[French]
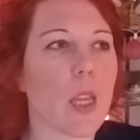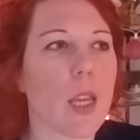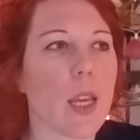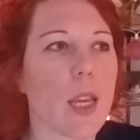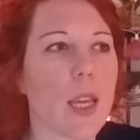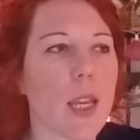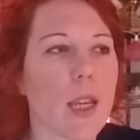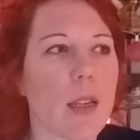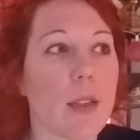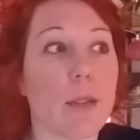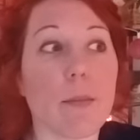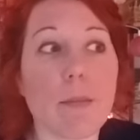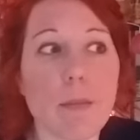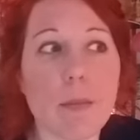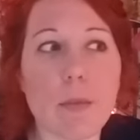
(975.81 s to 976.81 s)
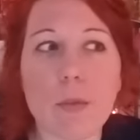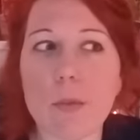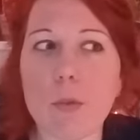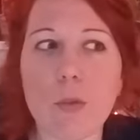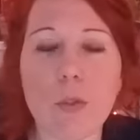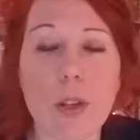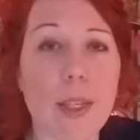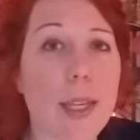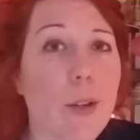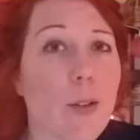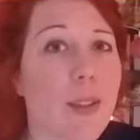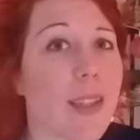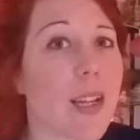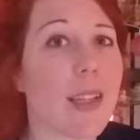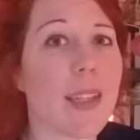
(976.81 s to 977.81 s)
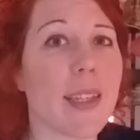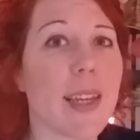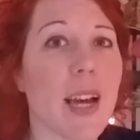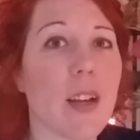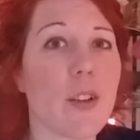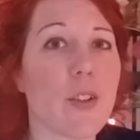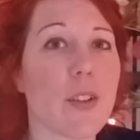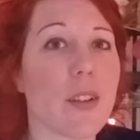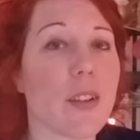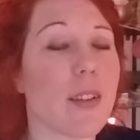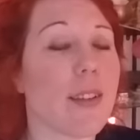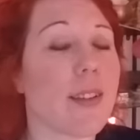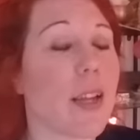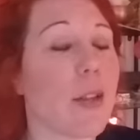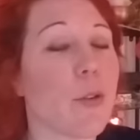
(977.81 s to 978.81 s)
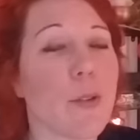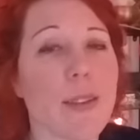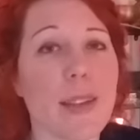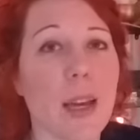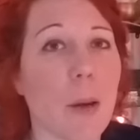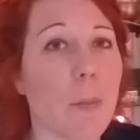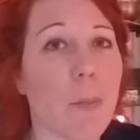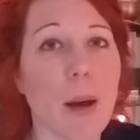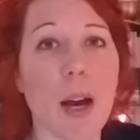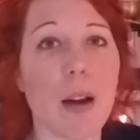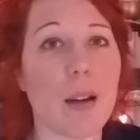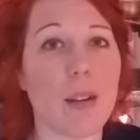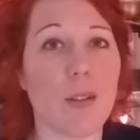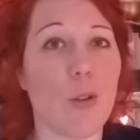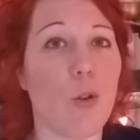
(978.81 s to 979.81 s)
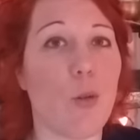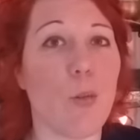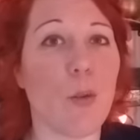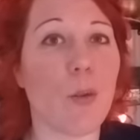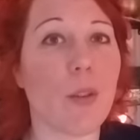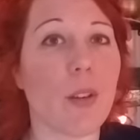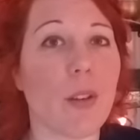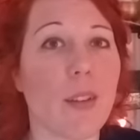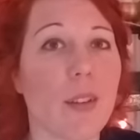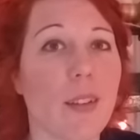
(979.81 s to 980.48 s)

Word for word: Et vous voyez que ce qu'elle dégage, ça ne sert pas le monde.